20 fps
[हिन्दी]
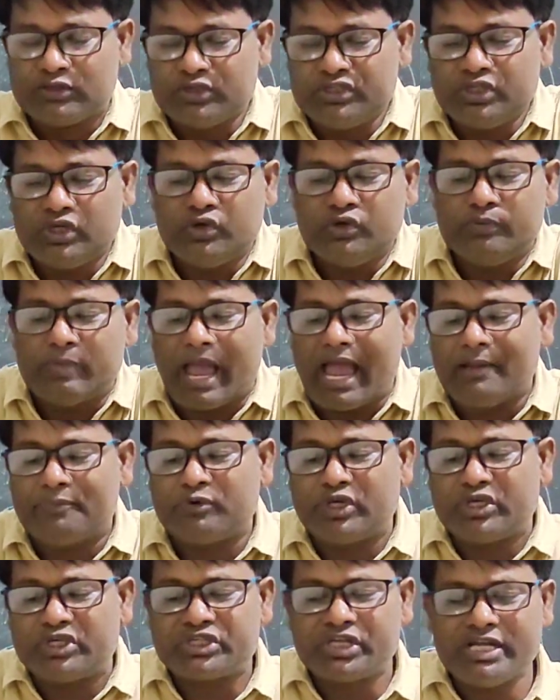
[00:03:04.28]
तो जो
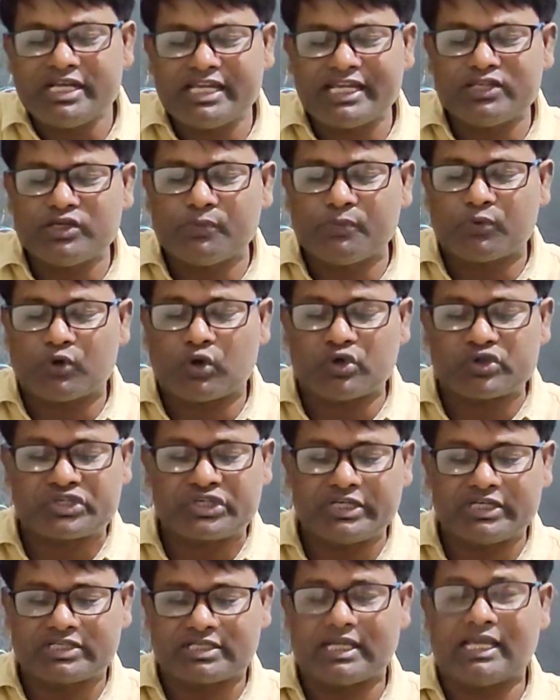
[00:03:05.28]
वैपोरेशन का जो
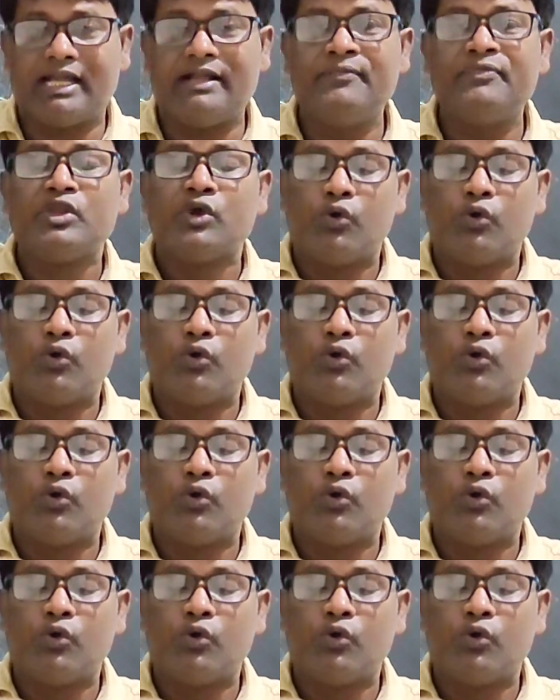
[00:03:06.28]
प्रोसेस है